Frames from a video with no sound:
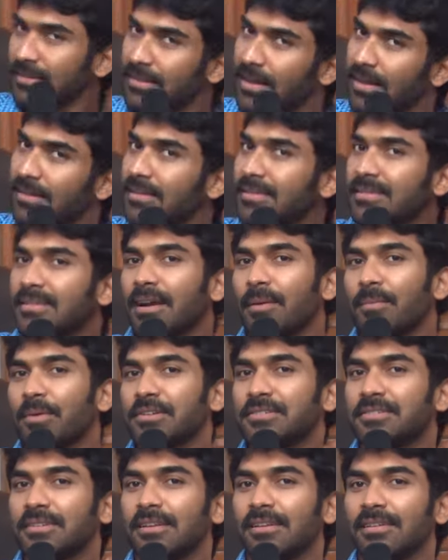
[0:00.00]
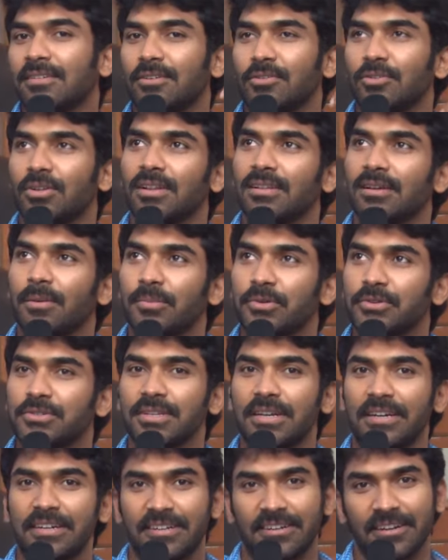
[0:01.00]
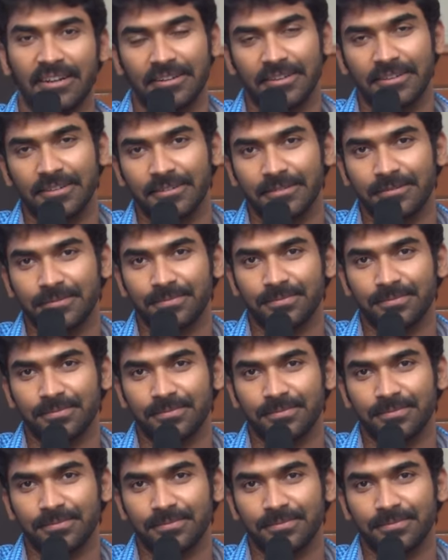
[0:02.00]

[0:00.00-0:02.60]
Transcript: సిద్ధార్థ ఇస్ అ కమర్షియల్ టోటలీ కమర్షియల్ ఎంటర్టైనర్